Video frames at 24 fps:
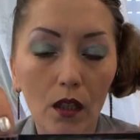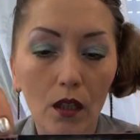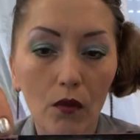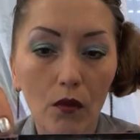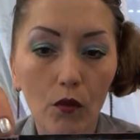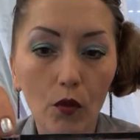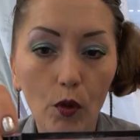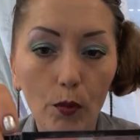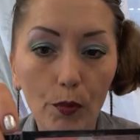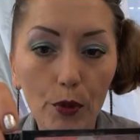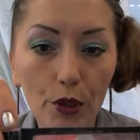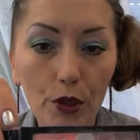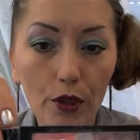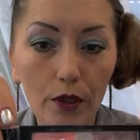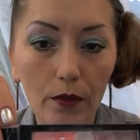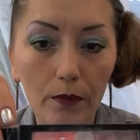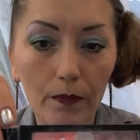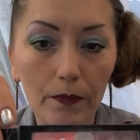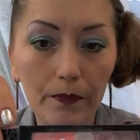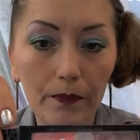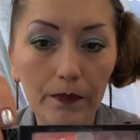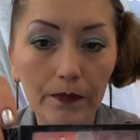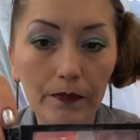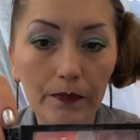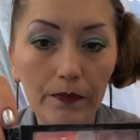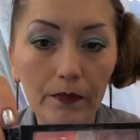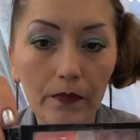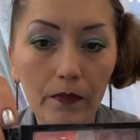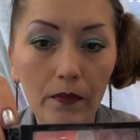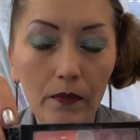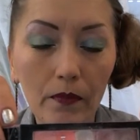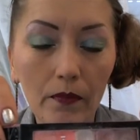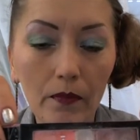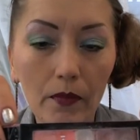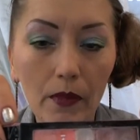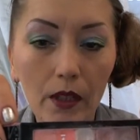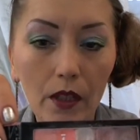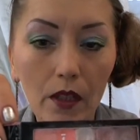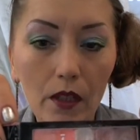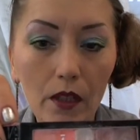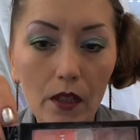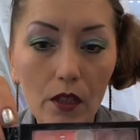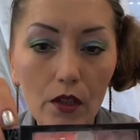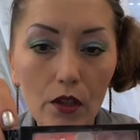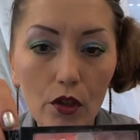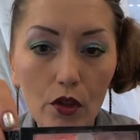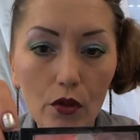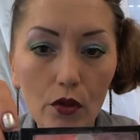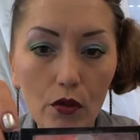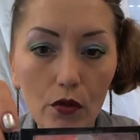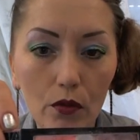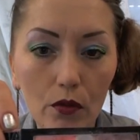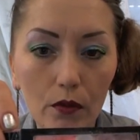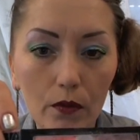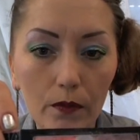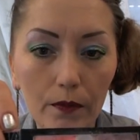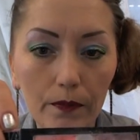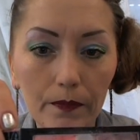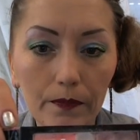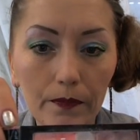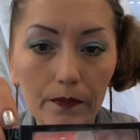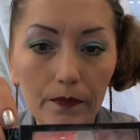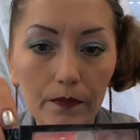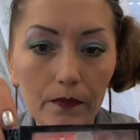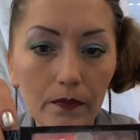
В общем, кистью